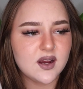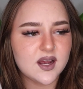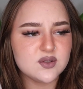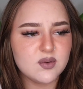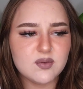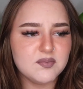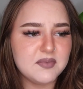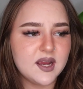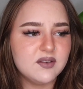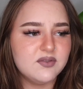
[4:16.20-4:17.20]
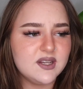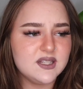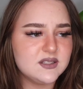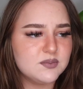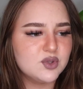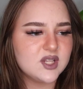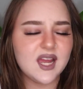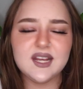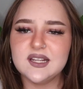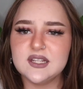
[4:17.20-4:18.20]
also mein Gewicht muss
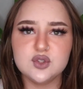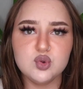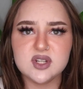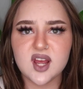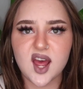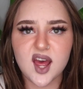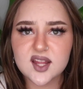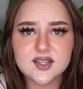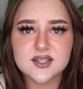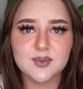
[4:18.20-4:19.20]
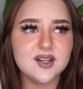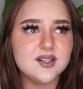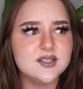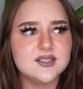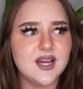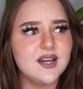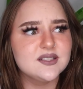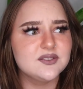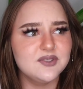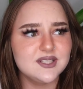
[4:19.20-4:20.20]
eigentlich nur der Arzt am Ende des
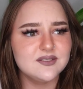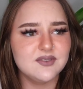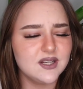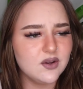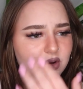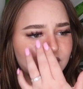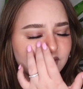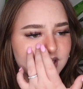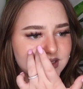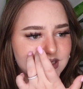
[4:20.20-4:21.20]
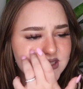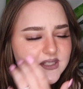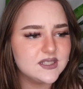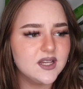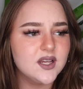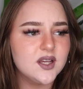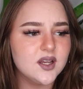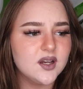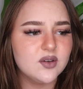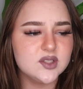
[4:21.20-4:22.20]
Tages wissen, wenn irgendwas ist.
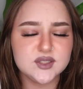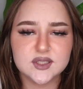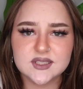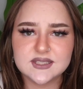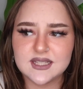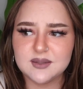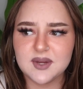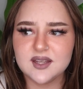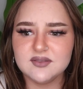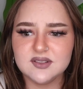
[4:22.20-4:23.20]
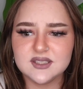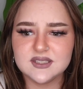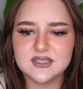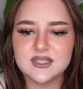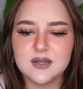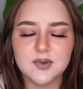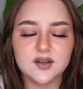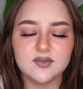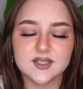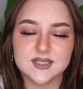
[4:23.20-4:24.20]
Und sonst geht mein Gewicht
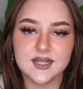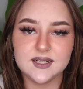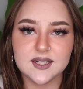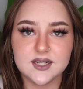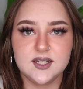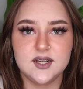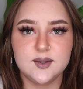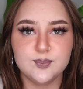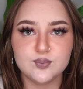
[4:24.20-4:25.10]
niemandem was an, Alter.